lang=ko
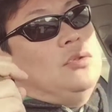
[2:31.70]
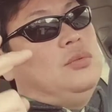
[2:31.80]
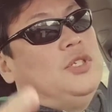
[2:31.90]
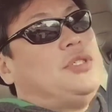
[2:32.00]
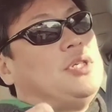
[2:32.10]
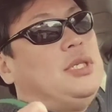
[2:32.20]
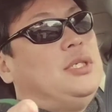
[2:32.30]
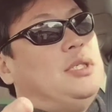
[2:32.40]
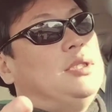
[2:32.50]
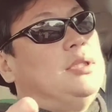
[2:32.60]
두
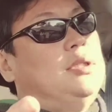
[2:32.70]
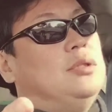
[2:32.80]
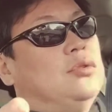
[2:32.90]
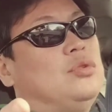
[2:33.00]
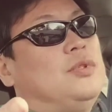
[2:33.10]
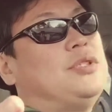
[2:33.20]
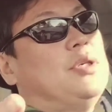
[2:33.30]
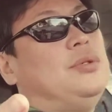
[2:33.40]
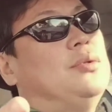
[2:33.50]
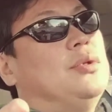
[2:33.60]
번째는 두
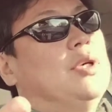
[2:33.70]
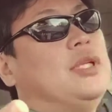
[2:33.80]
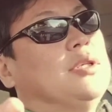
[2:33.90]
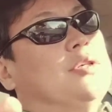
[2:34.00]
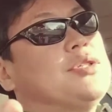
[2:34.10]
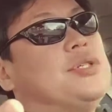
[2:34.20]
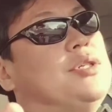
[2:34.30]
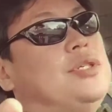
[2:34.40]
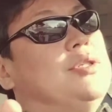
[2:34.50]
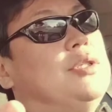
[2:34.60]
번째 유용한
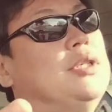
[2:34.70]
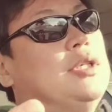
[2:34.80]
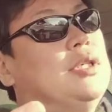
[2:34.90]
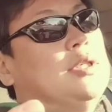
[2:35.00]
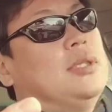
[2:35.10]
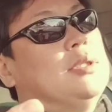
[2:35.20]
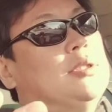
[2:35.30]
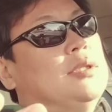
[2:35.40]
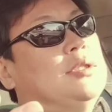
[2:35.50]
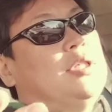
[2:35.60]
것은
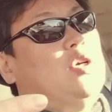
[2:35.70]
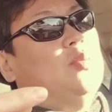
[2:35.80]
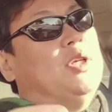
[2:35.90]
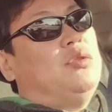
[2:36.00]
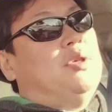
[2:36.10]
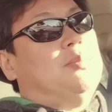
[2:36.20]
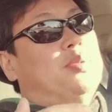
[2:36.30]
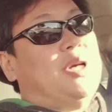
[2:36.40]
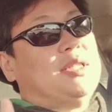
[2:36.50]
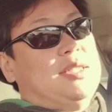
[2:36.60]
사이코메트릭
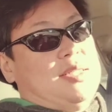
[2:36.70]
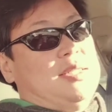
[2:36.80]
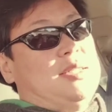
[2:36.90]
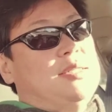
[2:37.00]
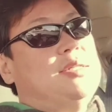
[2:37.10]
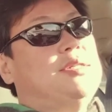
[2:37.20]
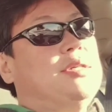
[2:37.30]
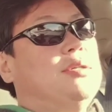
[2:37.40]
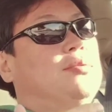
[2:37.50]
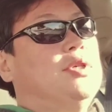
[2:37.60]
프랙티스.
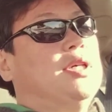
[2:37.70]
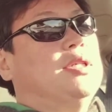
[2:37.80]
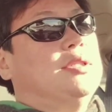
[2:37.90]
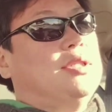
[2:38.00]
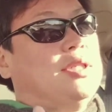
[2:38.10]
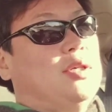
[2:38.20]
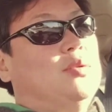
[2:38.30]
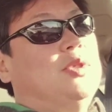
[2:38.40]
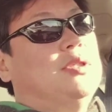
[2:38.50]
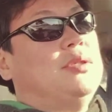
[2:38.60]
실제로 우리가 이제
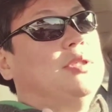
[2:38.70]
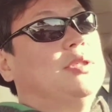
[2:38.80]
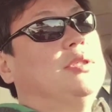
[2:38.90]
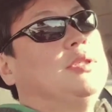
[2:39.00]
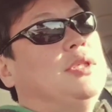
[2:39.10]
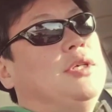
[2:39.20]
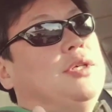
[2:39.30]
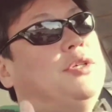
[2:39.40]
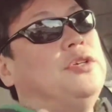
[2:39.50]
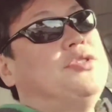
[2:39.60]
사이코메트릭을
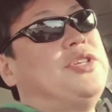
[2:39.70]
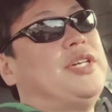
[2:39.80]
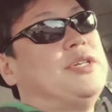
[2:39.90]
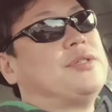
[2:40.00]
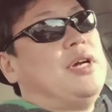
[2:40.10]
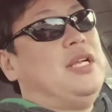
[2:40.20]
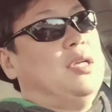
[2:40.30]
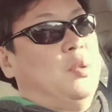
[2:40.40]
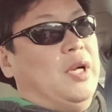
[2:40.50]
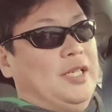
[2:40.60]
현장에서
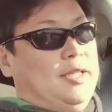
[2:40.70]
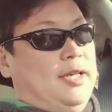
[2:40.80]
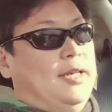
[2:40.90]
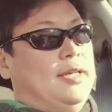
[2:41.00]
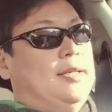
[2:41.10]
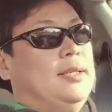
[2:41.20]
하려고 할때